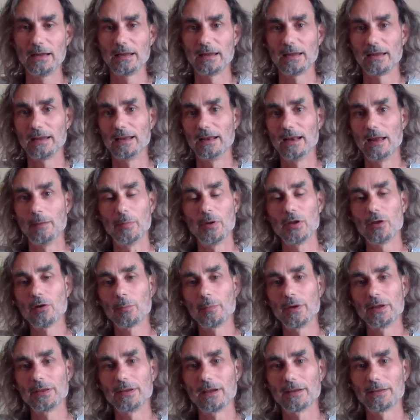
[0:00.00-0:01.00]
Et la meilleure
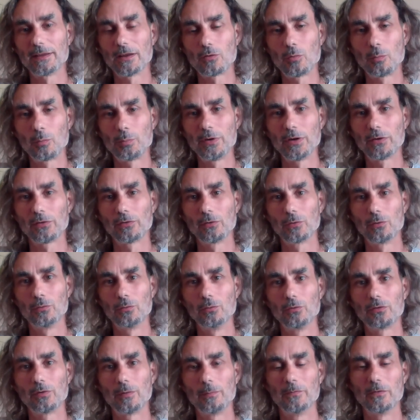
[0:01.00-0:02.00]
manière d'accomplir ce que
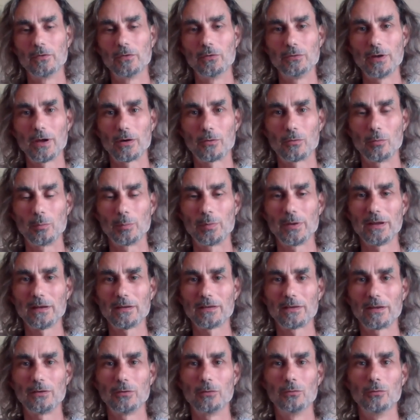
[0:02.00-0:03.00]
nous sommes venus accomplir,
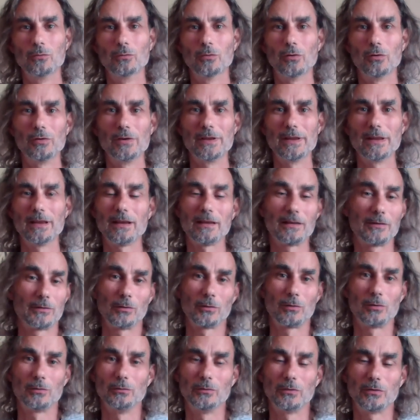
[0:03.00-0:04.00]
c'est de nous relier à ce
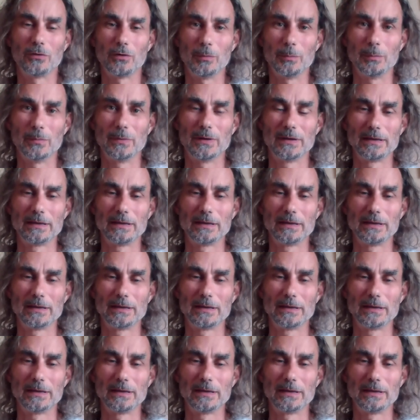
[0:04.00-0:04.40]
que nous sommes.